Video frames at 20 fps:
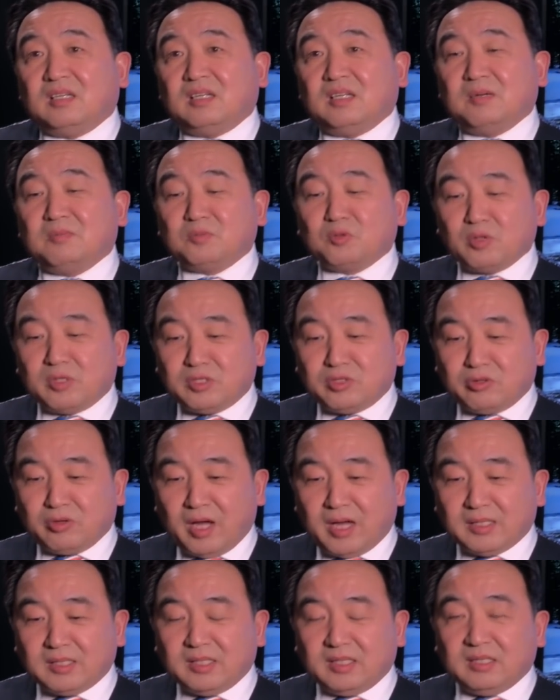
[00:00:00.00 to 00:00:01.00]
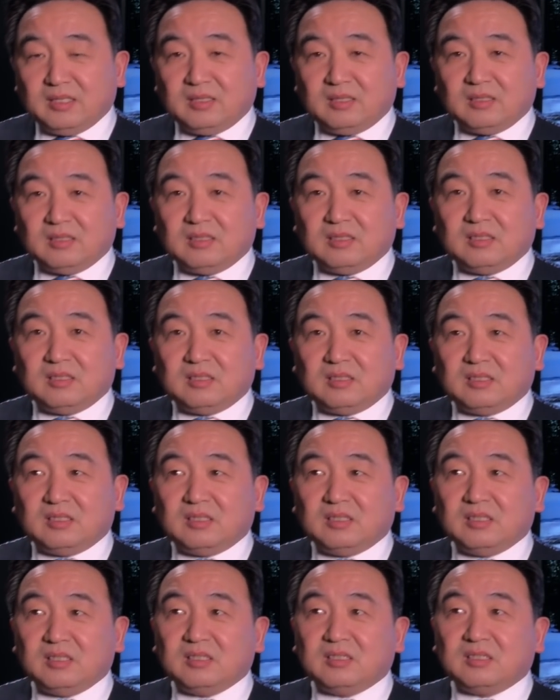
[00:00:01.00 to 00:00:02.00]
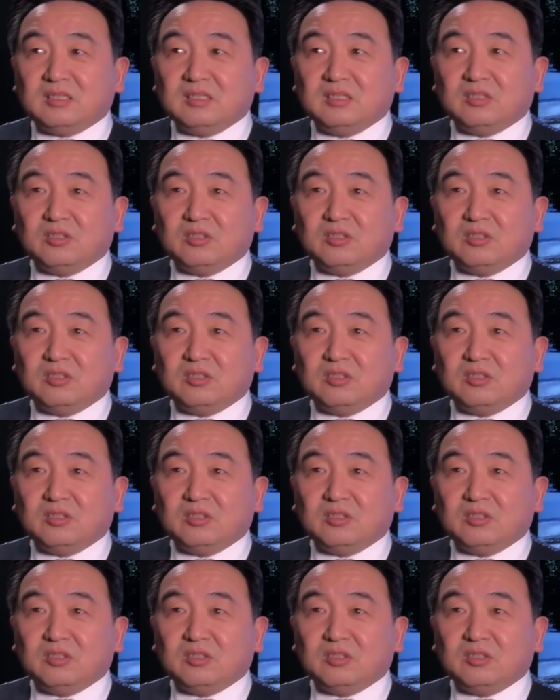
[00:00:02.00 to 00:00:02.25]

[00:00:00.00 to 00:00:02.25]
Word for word: 人们对权力，其实